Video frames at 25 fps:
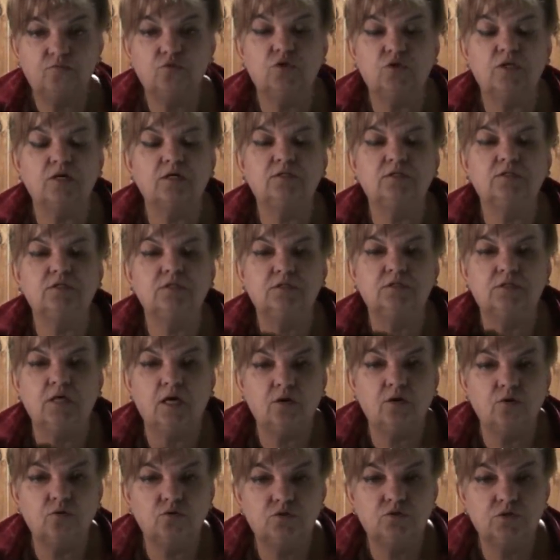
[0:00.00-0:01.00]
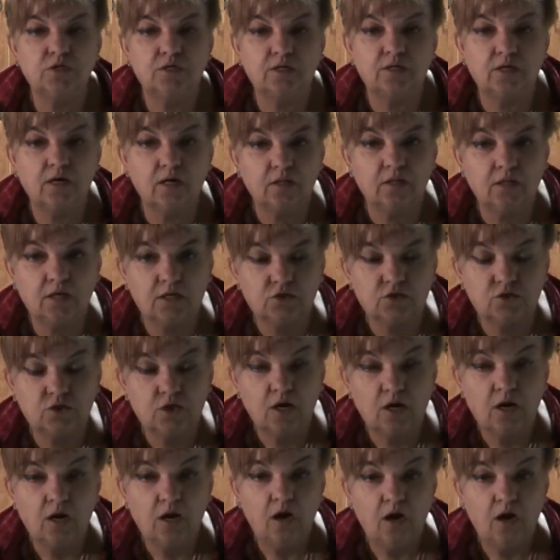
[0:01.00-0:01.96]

Вот так создается коллаж.